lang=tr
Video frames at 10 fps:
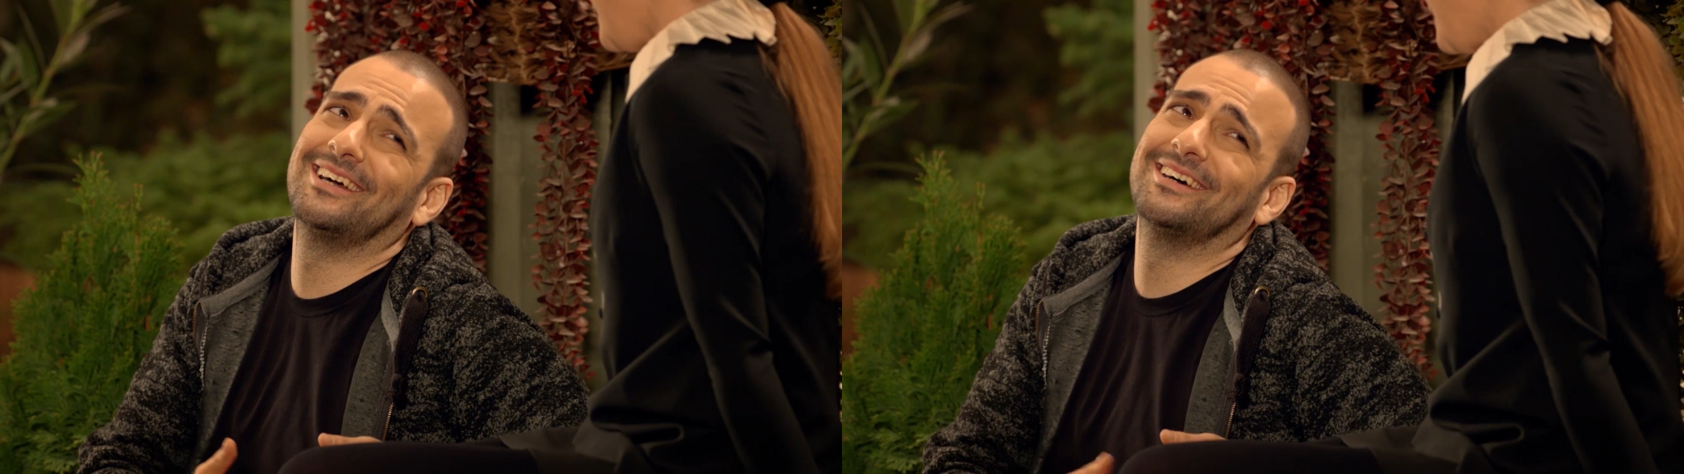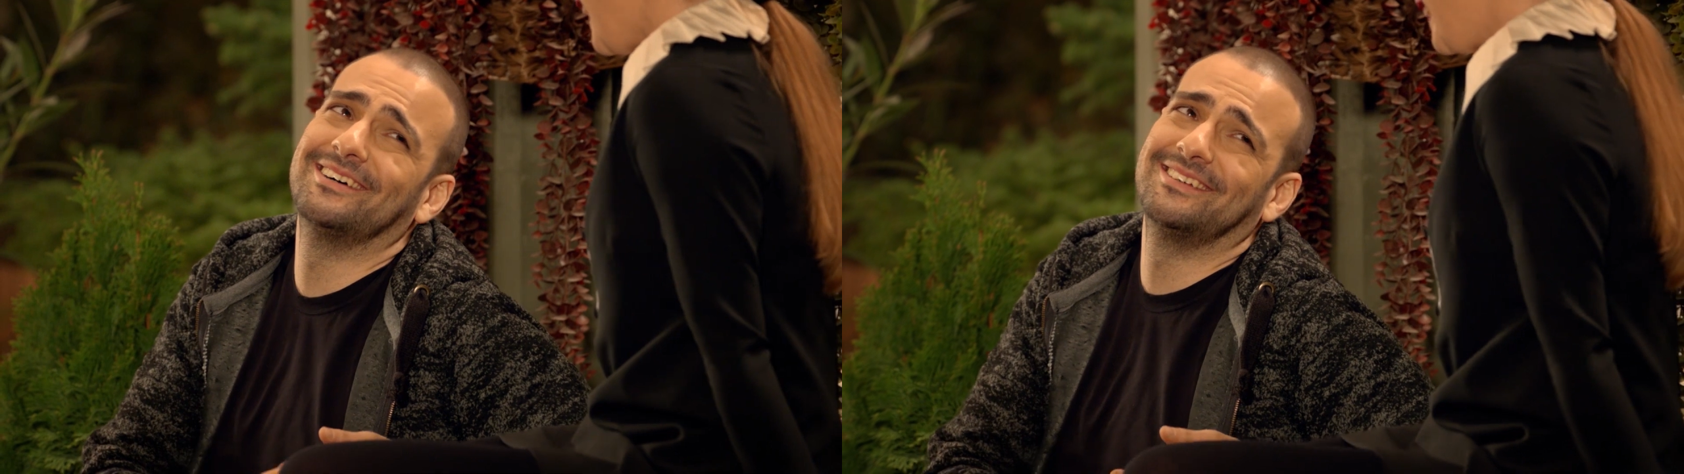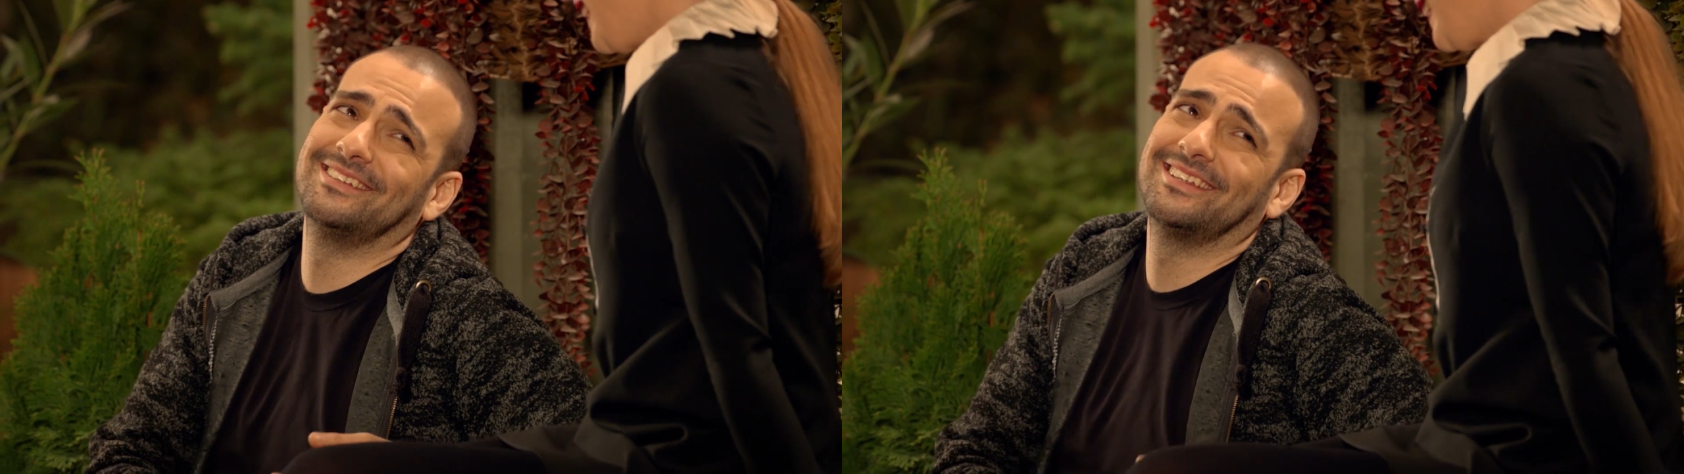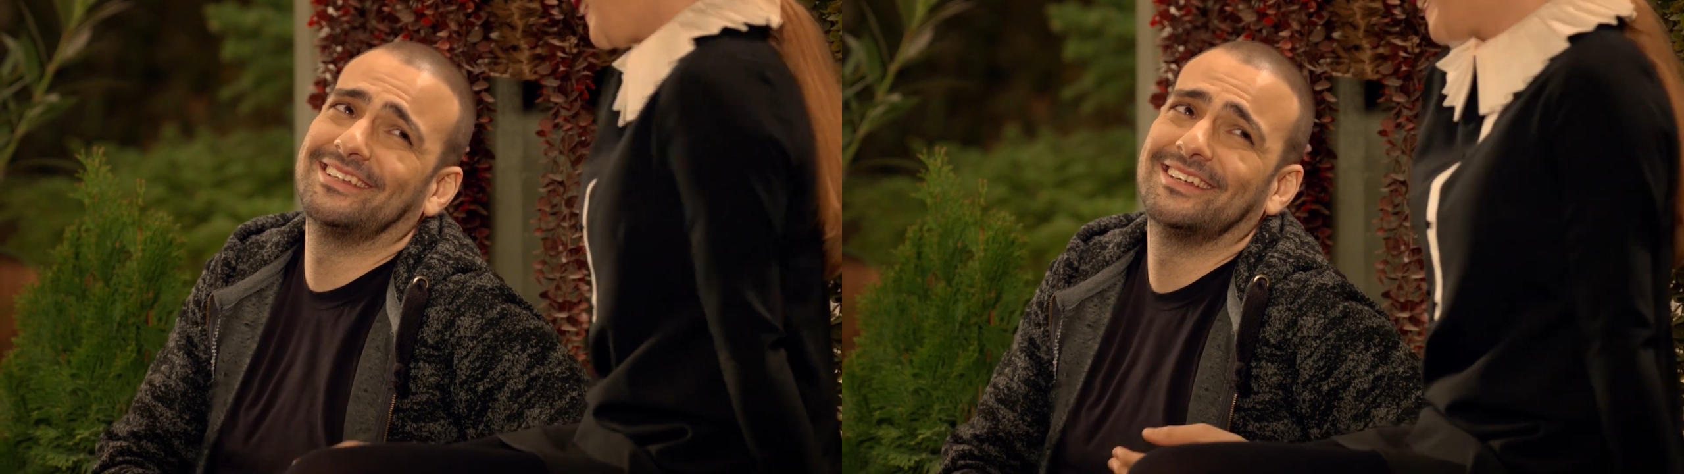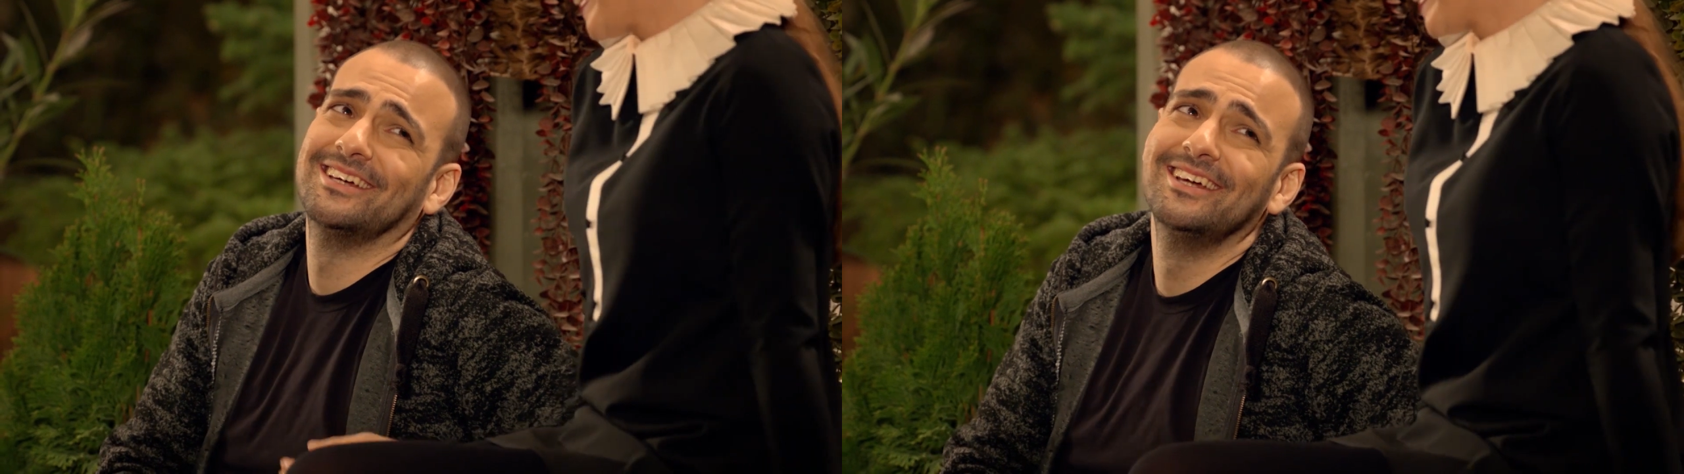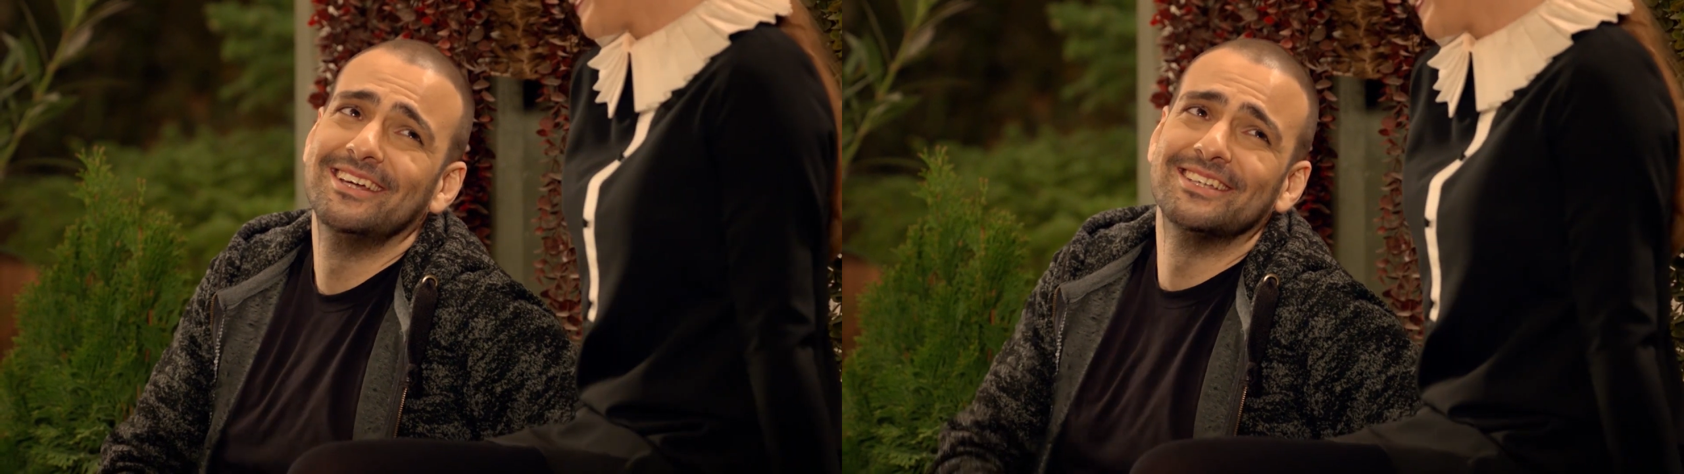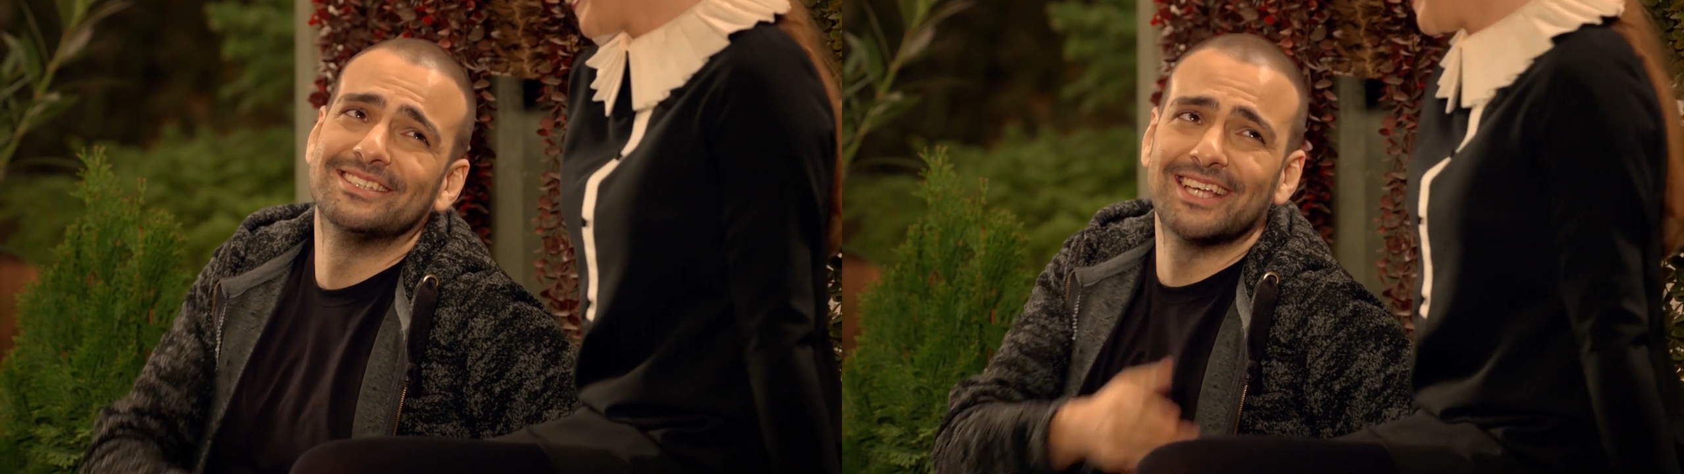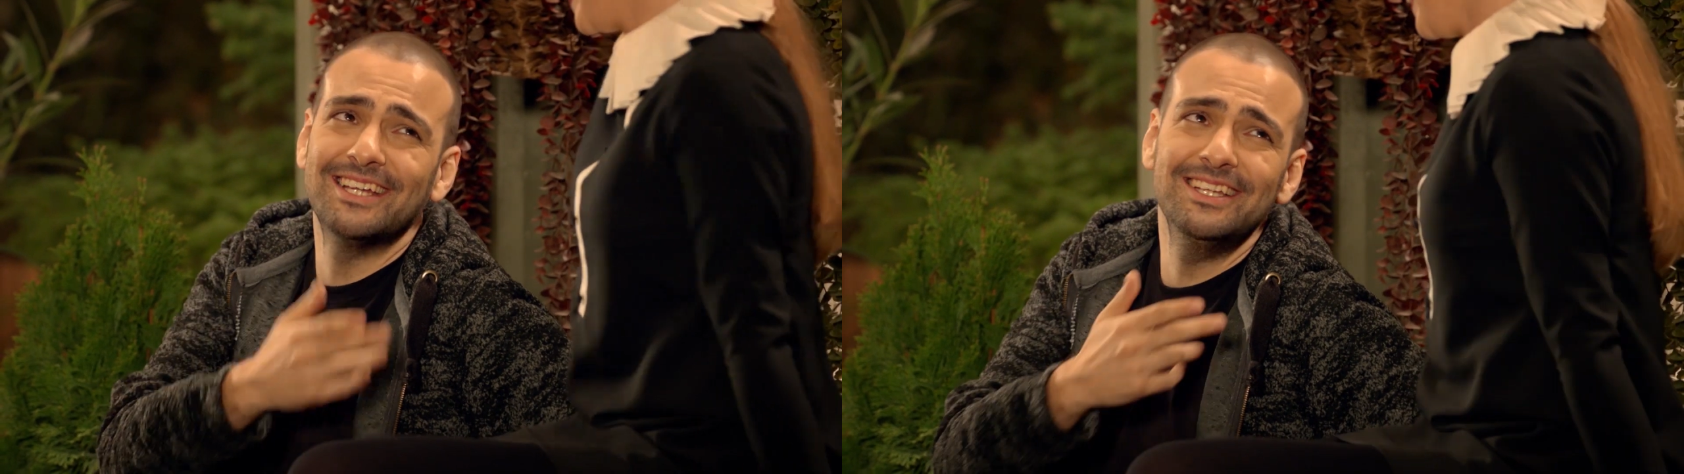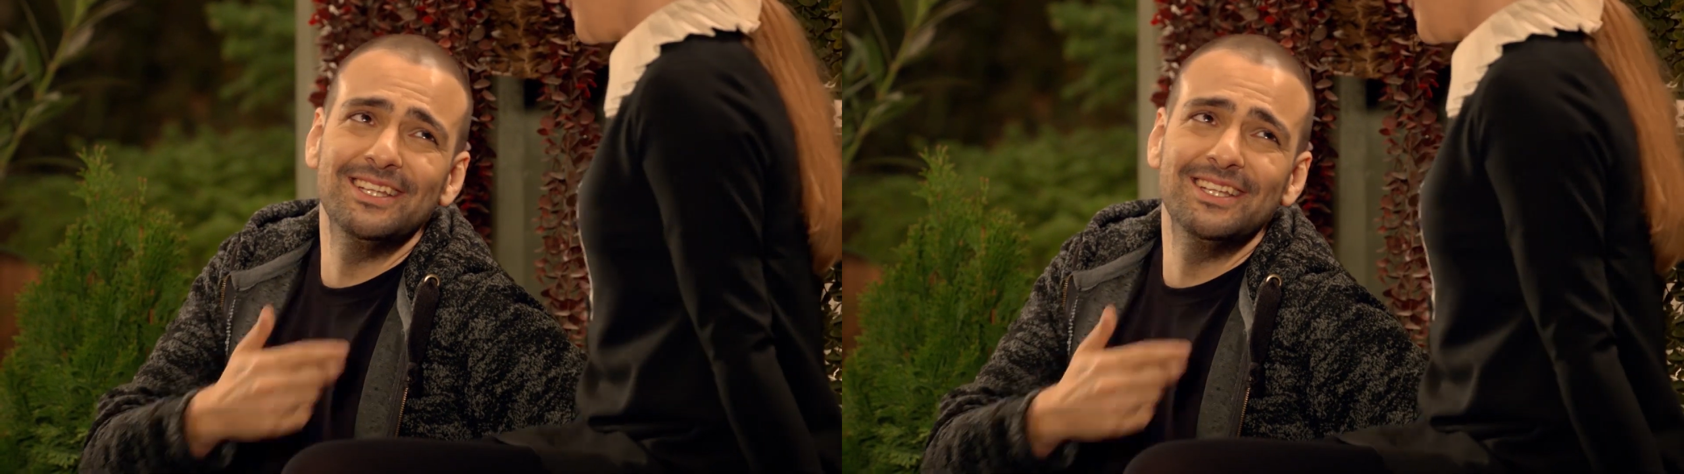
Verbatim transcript: ya Allah. Sen